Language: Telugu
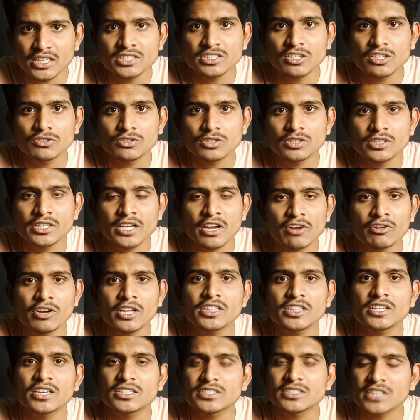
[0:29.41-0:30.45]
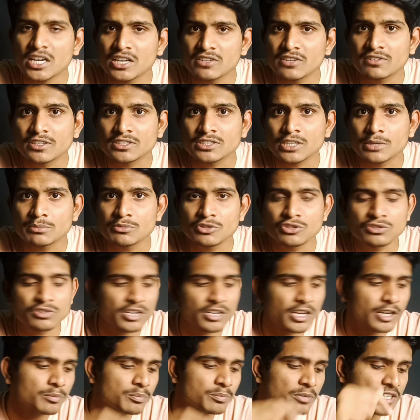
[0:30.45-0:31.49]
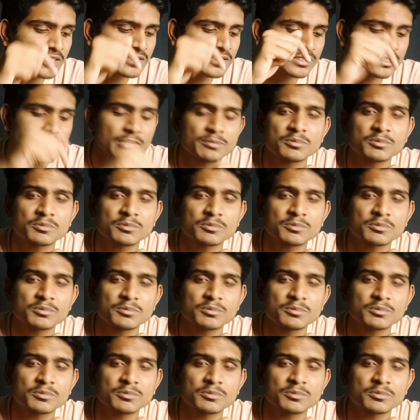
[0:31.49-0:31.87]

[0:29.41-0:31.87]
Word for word: రీచ్ అవుతుంది ఎవరైతే నా ఛానల్ని ఫస్ట్ టైం చూస్తున్నారో ప్లీజ్